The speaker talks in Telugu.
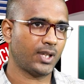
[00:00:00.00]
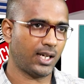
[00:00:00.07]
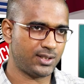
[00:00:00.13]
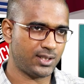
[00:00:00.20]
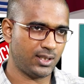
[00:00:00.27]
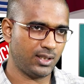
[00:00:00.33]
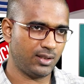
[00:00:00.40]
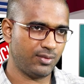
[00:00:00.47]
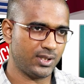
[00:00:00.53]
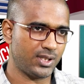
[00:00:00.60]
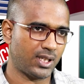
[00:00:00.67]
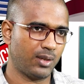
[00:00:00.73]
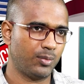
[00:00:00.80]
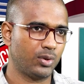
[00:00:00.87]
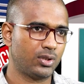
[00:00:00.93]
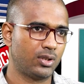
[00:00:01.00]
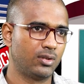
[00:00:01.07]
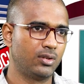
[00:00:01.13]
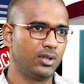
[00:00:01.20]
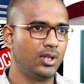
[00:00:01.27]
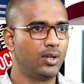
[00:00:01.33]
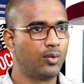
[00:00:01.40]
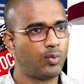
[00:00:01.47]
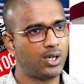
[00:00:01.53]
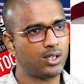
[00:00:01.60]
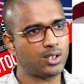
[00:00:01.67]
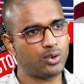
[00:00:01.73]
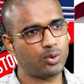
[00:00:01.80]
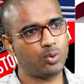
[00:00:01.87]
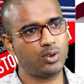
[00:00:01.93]
ఆ చిన్న ఇన్వెస్టర్ ఏమవుతాడు వాళ్ళు
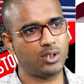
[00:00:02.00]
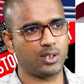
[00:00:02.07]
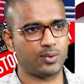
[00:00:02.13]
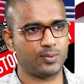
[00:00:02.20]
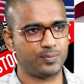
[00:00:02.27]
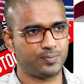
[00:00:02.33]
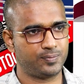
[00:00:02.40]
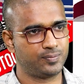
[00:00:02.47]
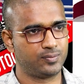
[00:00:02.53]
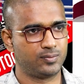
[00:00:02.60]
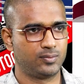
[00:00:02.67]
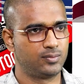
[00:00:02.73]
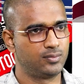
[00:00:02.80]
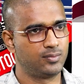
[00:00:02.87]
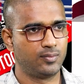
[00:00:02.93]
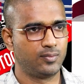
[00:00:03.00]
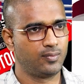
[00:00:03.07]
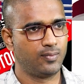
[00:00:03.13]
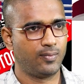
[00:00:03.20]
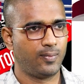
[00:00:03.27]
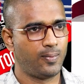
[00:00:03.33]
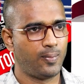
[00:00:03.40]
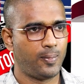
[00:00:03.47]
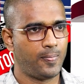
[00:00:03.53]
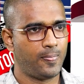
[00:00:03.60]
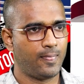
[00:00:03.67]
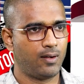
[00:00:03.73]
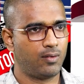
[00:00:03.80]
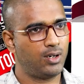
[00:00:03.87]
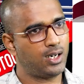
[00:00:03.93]
తట్టుకుంటారు hmm.
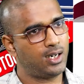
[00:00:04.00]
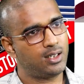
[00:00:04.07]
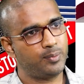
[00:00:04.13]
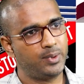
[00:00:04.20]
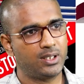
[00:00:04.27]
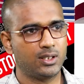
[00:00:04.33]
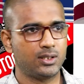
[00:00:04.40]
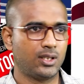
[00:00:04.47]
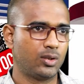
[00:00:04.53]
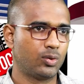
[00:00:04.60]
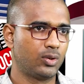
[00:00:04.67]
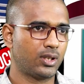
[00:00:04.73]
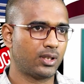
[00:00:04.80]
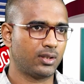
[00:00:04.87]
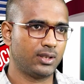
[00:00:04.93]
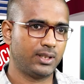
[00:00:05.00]
వాళ్ళు అల్టిమేట్గా తట్టుకుంటారు